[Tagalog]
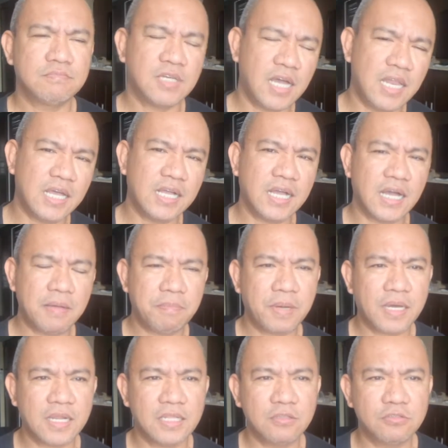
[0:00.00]
halaga
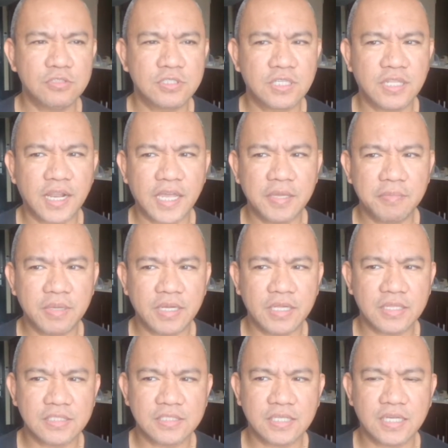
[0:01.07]
para doon sa
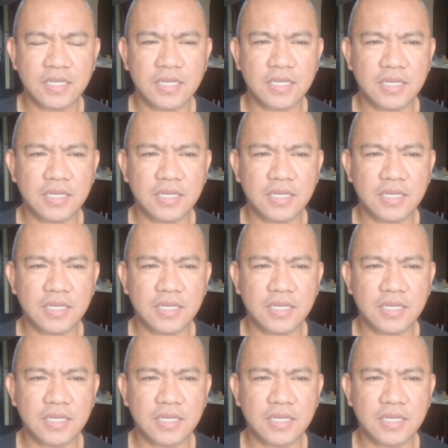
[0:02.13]
driver at sa